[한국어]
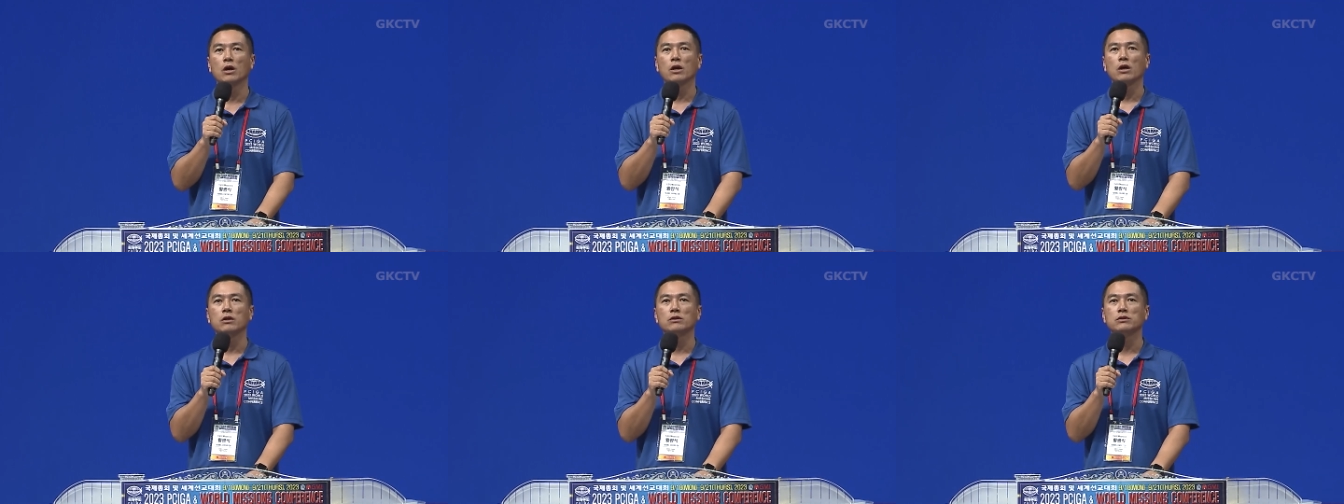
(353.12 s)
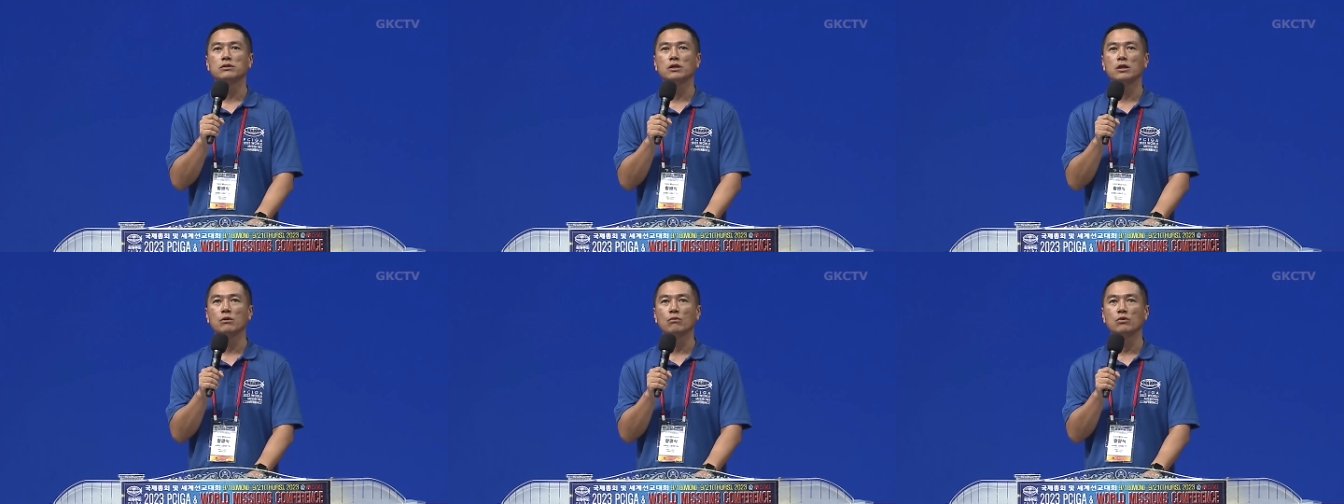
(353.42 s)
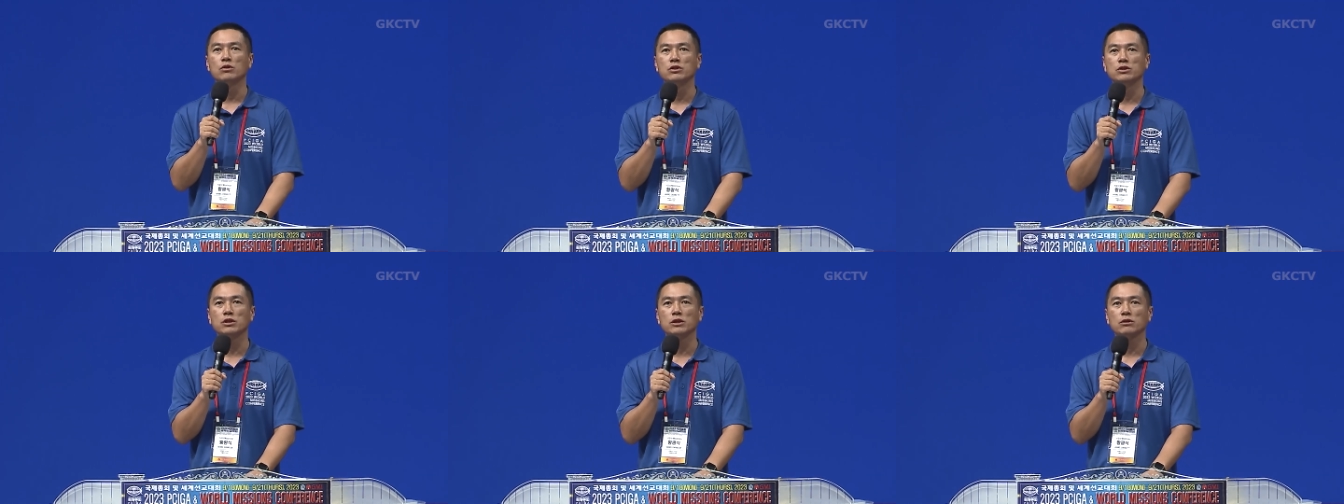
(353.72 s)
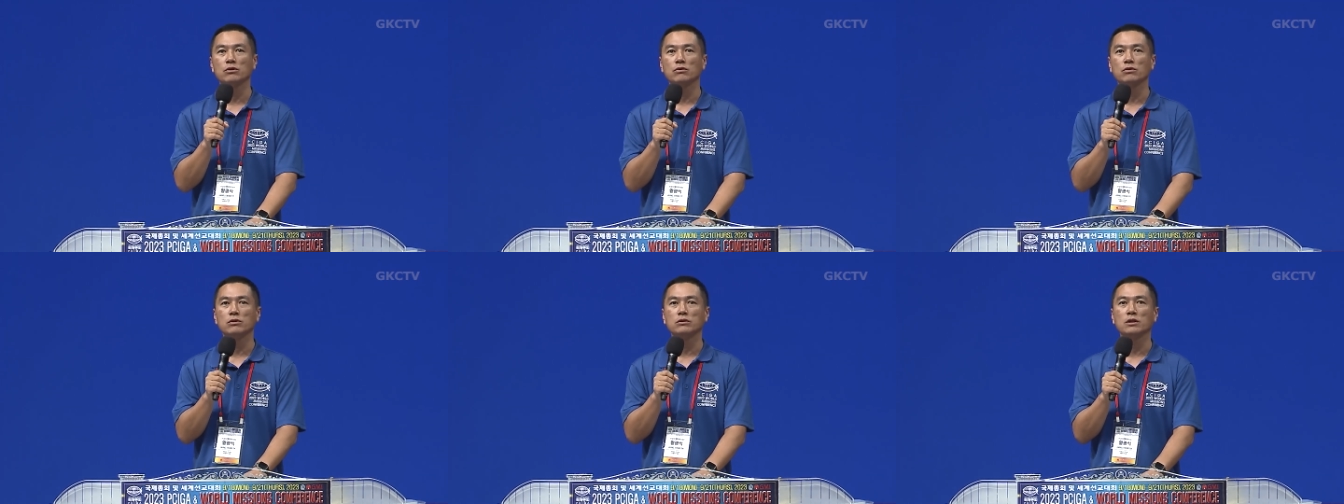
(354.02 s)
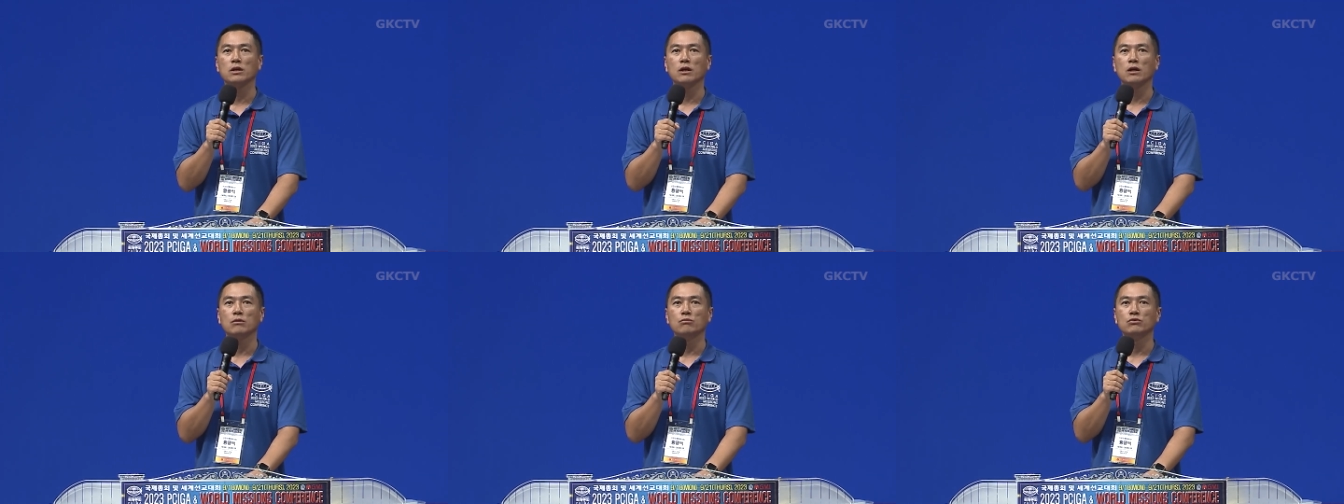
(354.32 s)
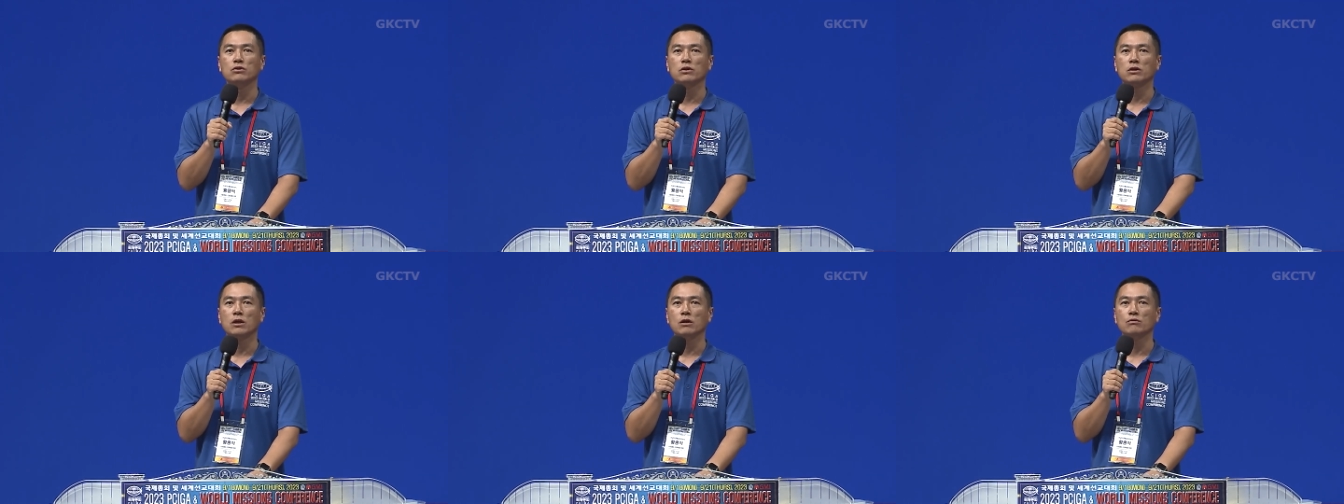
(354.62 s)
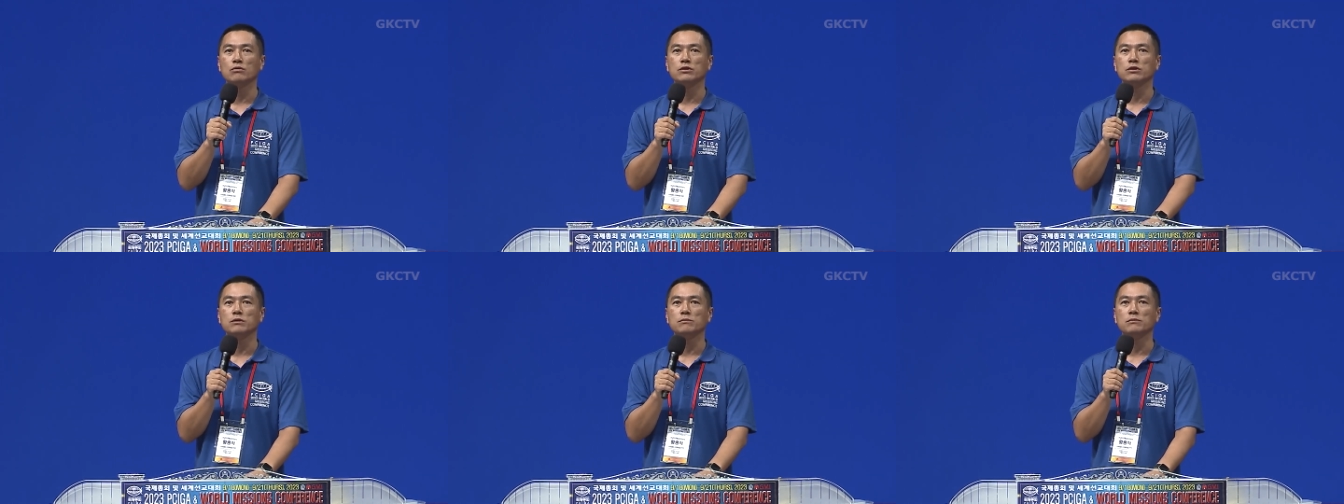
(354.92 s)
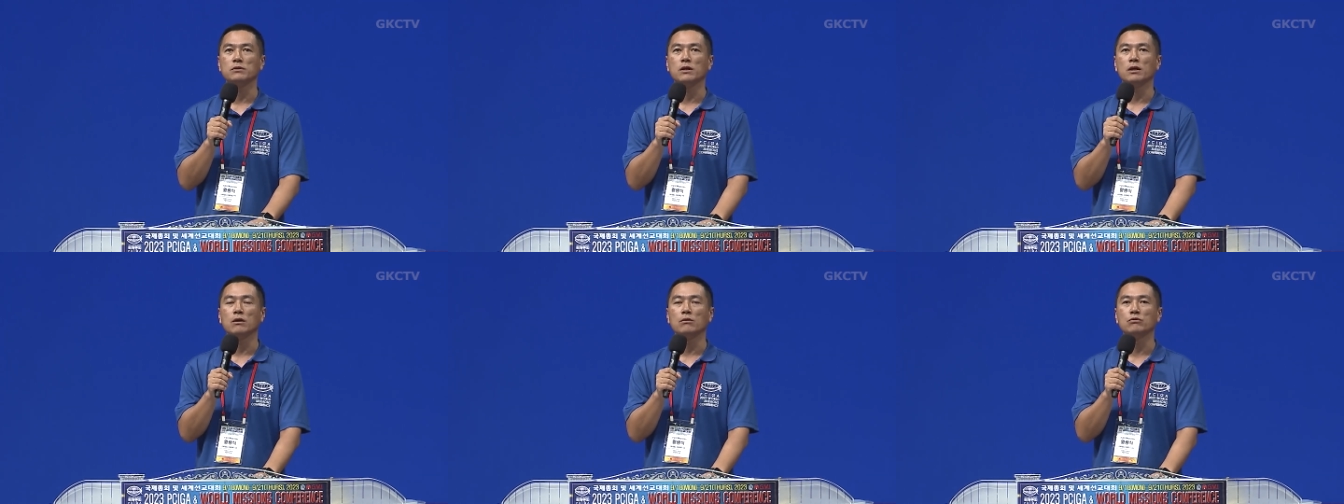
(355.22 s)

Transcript: 현재 원주의 선교사가 운영을 하고 있습니다.